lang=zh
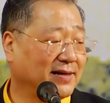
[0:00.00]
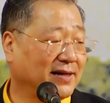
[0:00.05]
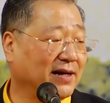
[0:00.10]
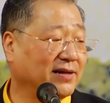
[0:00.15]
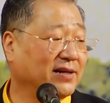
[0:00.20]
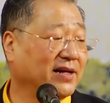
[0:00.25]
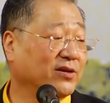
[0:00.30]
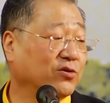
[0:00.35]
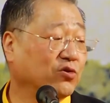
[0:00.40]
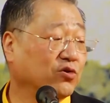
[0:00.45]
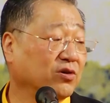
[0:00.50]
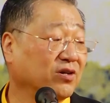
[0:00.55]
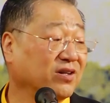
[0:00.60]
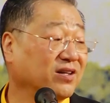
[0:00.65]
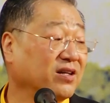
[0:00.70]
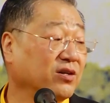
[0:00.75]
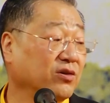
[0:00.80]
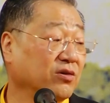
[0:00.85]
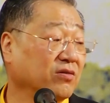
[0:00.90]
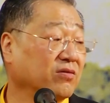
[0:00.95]
他在做
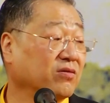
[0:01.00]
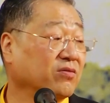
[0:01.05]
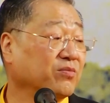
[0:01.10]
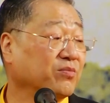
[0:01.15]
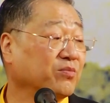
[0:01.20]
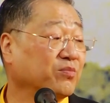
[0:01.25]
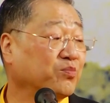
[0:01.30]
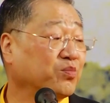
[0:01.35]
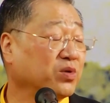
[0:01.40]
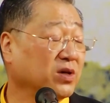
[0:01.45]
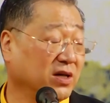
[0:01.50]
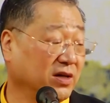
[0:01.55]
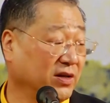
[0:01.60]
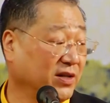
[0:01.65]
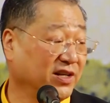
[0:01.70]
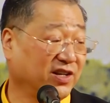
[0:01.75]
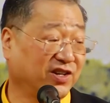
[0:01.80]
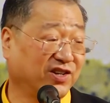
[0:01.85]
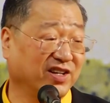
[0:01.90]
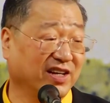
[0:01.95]
这种不好的
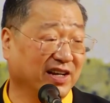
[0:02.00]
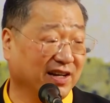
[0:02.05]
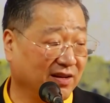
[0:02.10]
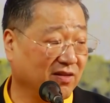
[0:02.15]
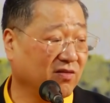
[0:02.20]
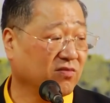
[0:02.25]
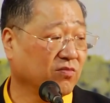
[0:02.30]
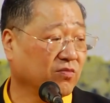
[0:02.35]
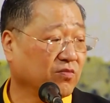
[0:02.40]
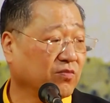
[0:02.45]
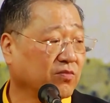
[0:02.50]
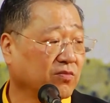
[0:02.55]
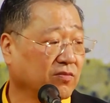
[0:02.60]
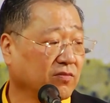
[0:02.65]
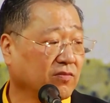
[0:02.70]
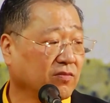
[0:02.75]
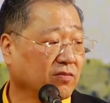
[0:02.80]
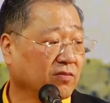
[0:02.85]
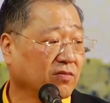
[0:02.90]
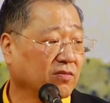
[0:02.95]
神。
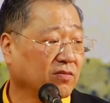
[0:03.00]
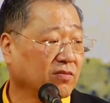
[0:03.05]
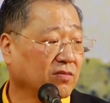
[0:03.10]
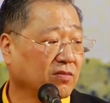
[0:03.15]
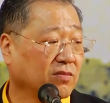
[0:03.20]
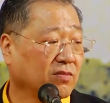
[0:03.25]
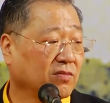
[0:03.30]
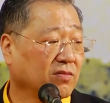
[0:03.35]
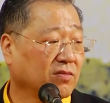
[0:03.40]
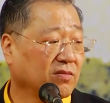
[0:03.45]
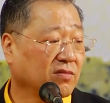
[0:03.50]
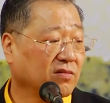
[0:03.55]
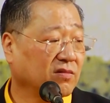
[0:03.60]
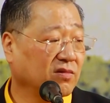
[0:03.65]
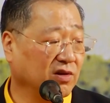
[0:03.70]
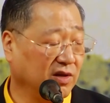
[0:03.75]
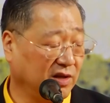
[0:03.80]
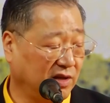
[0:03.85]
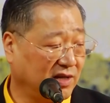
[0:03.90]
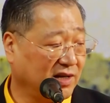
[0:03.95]
啊。
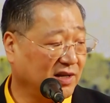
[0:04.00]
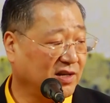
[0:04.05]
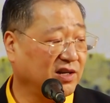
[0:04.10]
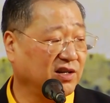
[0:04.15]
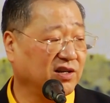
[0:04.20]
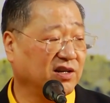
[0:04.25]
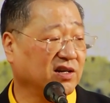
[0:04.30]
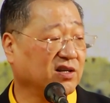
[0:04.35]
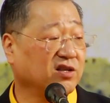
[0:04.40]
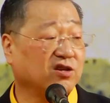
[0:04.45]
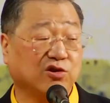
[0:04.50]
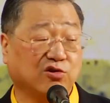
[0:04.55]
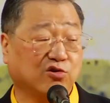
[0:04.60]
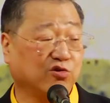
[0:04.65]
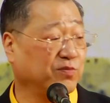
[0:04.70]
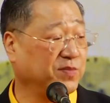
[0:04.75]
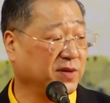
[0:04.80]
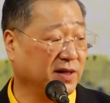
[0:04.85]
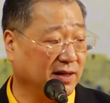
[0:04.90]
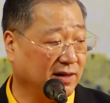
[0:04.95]
所以他经常到处
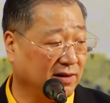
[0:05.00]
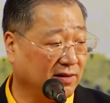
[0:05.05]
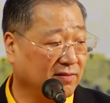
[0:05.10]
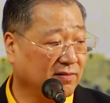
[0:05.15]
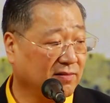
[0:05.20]
跑。